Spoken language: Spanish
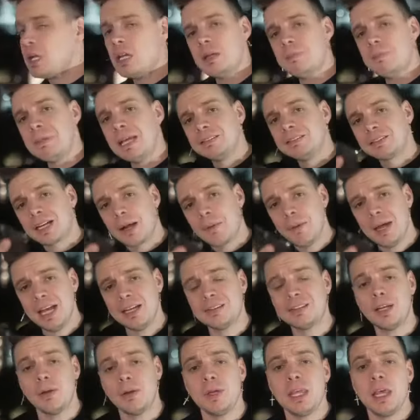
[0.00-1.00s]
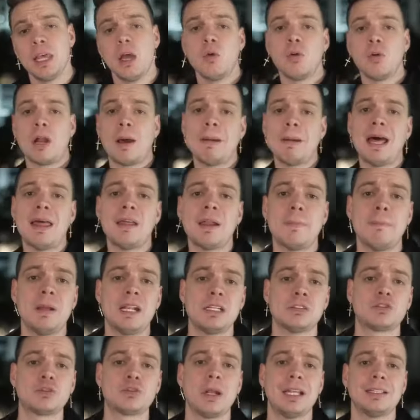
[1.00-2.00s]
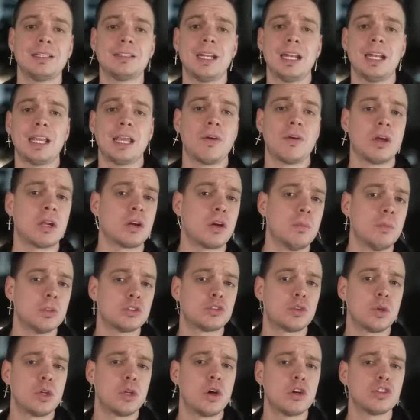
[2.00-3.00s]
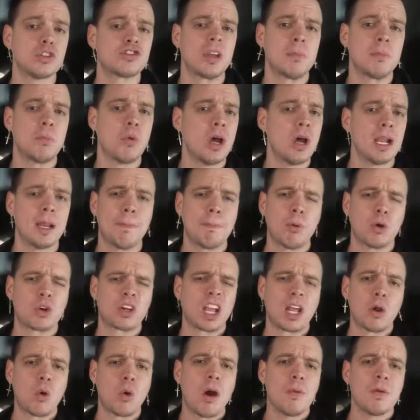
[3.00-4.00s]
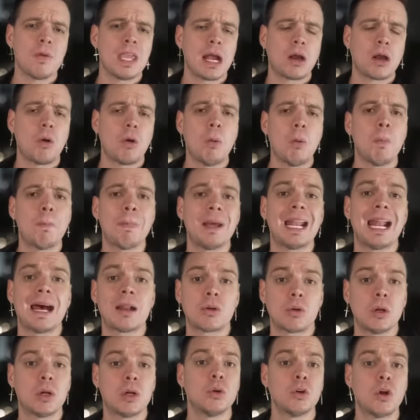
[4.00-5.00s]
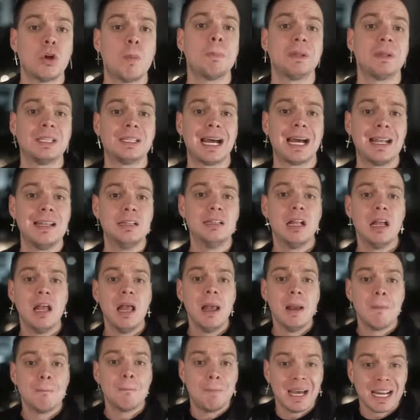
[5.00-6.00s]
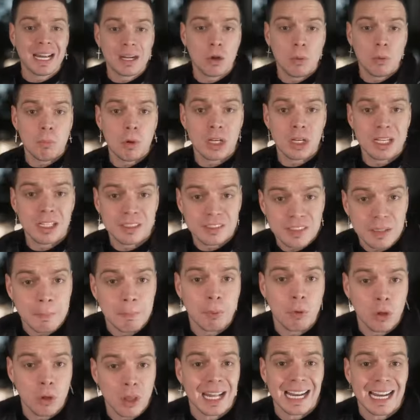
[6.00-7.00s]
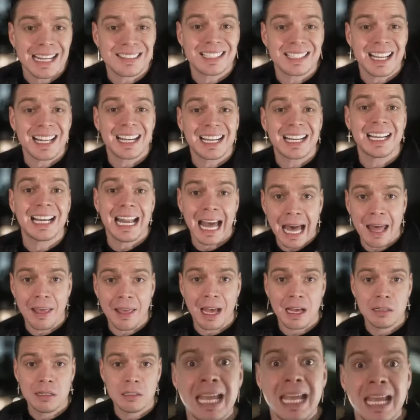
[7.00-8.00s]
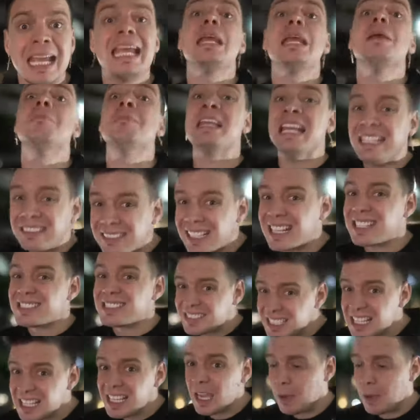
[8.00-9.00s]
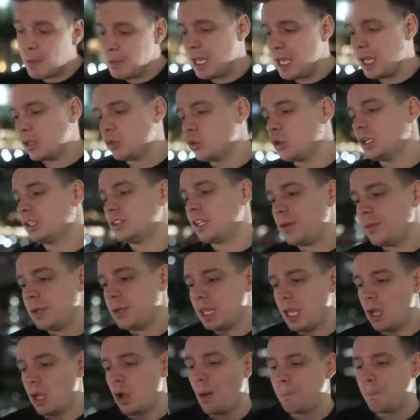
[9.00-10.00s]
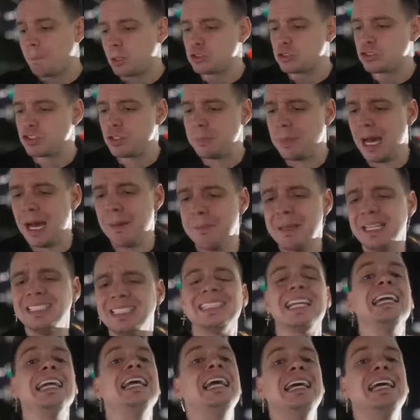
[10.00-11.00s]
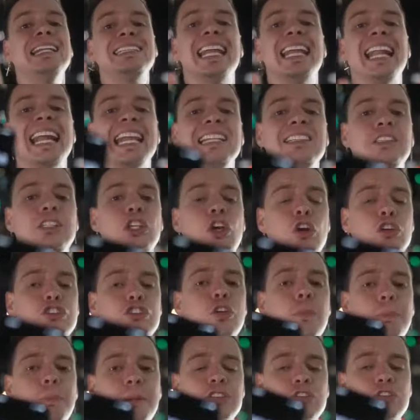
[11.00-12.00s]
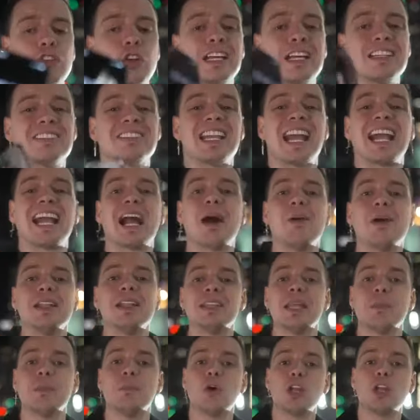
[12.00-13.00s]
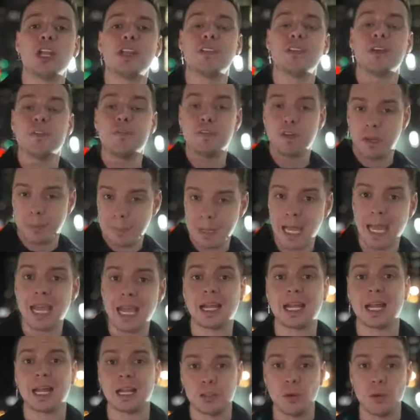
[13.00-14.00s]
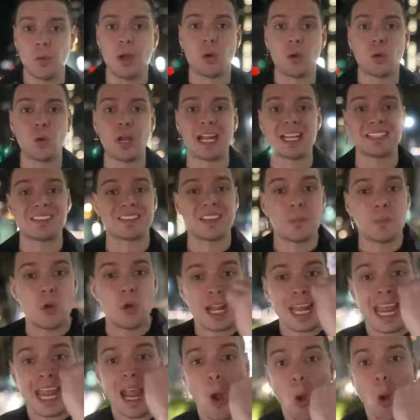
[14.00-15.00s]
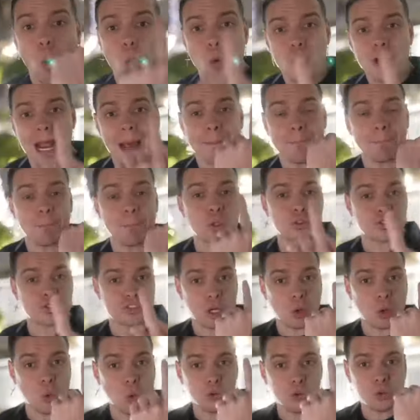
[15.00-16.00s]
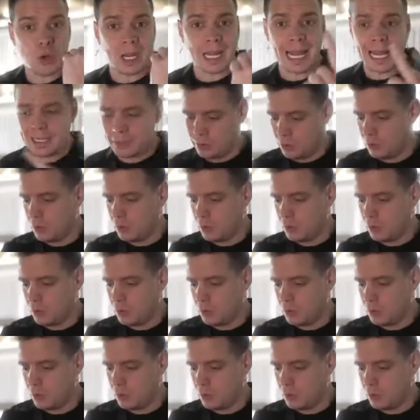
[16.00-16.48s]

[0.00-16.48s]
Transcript: Y mientras ves este video, una madre en Venezuela tiene que ver cómo su hijo se muere porque no había cómo operarlo en un hospital, verlo morir sin poder hacer nada. Y mientras sigues viendo este video, aproximadamente 38 personas se acaban de morir de enfermedades cardiovasculares. Se muere una por segundo al año.